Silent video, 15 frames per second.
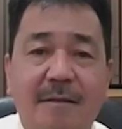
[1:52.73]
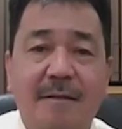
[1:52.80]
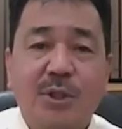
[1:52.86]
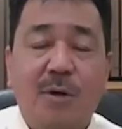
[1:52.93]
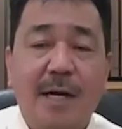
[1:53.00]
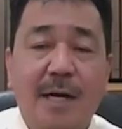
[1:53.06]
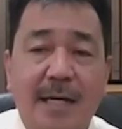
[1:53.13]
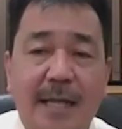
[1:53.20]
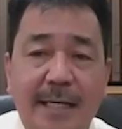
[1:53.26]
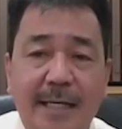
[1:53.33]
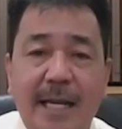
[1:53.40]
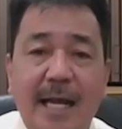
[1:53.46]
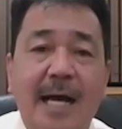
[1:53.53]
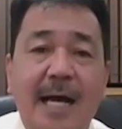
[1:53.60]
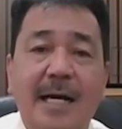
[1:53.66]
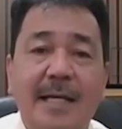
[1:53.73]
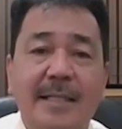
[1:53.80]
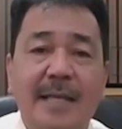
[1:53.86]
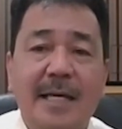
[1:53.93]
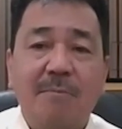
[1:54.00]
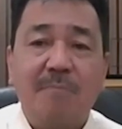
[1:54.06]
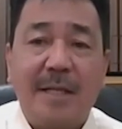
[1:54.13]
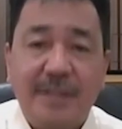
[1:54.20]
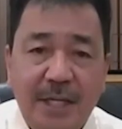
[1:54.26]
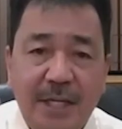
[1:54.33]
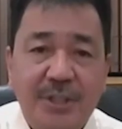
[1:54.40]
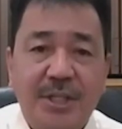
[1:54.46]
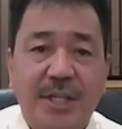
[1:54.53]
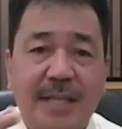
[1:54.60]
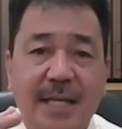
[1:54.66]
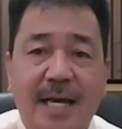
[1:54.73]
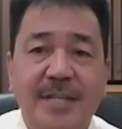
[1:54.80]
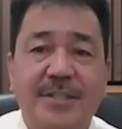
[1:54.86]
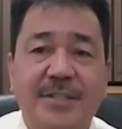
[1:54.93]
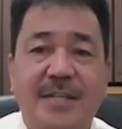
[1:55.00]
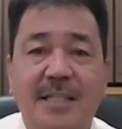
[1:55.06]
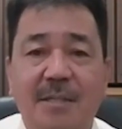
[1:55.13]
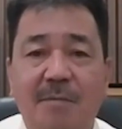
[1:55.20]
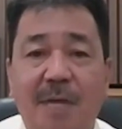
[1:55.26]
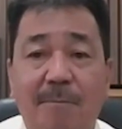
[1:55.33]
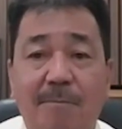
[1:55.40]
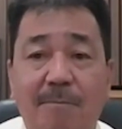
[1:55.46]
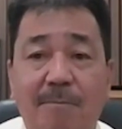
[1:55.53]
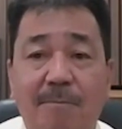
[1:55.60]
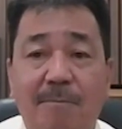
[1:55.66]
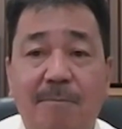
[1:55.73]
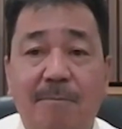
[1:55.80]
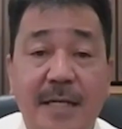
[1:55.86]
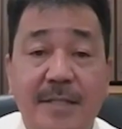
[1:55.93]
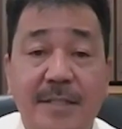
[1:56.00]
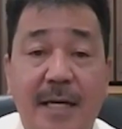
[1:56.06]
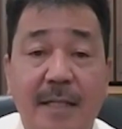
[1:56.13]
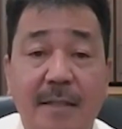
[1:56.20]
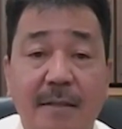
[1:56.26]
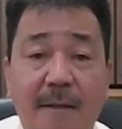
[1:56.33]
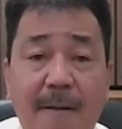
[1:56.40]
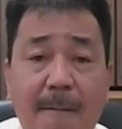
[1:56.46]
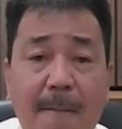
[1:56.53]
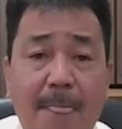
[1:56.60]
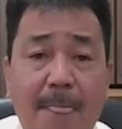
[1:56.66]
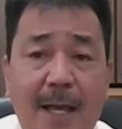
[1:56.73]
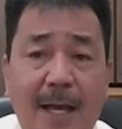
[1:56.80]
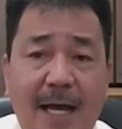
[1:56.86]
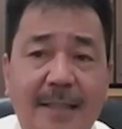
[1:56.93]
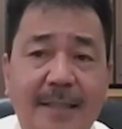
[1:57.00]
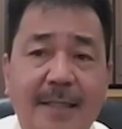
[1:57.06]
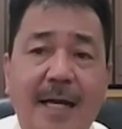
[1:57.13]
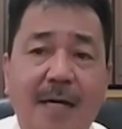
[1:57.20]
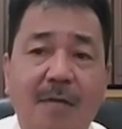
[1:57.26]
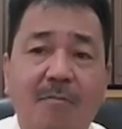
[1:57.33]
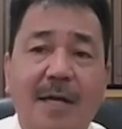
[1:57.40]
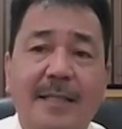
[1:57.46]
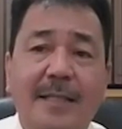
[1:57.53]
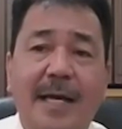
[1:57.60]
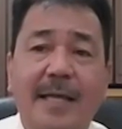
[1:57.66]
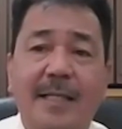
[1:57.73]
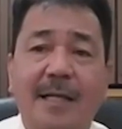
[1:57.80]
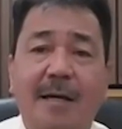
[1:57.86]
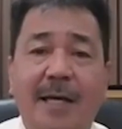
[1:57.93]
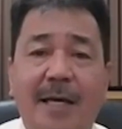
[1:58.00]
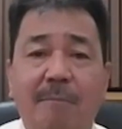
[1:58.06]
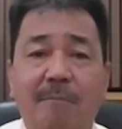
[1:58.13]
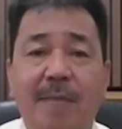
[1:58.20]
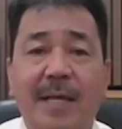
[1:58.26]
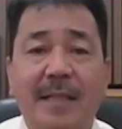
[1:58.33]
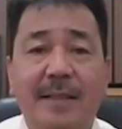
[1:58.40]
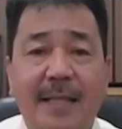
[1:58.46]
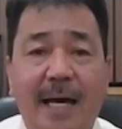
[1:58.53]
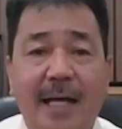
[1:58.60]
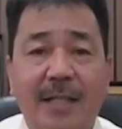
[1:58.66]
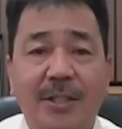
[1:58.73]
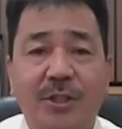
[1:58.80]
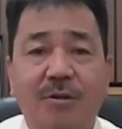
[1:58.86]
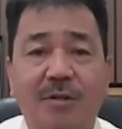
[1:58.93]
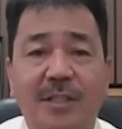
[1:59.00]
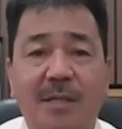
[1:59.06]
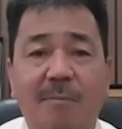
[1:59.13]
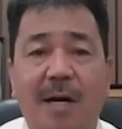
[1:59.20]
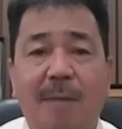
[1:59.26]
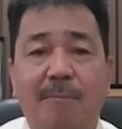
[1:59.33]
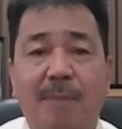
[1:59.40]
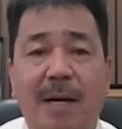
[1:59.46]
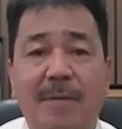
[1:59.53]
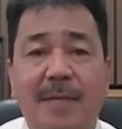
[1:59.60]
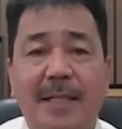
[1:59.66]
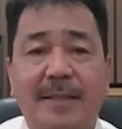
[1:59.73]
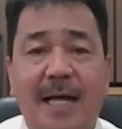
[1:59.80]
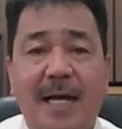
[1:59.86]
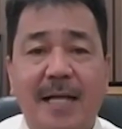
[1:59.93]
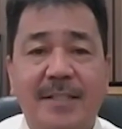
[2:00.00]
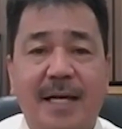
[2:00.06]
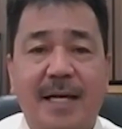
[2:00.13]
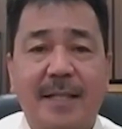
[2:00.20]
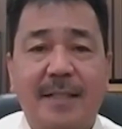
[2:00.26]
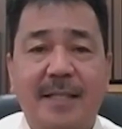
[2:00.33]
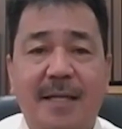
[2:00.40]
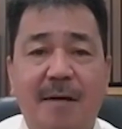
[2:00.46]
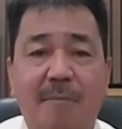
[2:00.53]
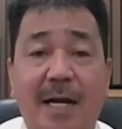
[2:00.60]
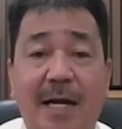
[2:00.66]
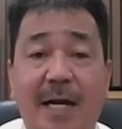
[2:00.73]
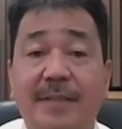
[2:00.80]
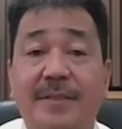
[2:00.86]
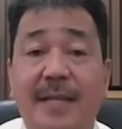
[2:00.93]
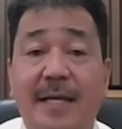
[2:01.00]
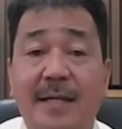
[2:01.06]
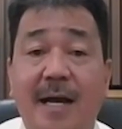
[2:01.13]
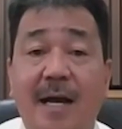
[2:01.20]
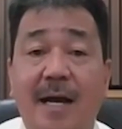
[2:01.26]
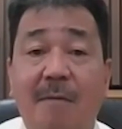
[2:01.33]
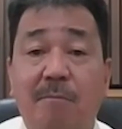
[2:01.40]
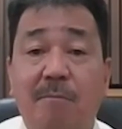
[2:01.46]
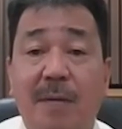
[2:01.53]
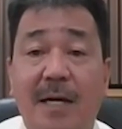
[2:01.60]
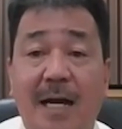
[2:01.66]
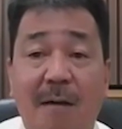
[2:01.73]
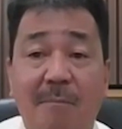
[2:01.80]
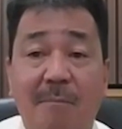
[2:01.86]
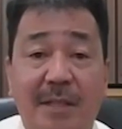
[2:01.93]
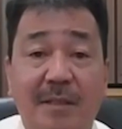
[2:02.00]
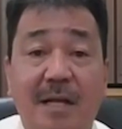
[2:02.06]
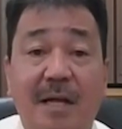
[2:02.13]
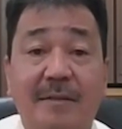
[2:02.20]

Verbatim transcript: So ang kailangan ay ma-digitize siya ng mga pamantasan at gagawa tayo ng inventaryo ng mga pamantasan na maganda na ang paggamit ng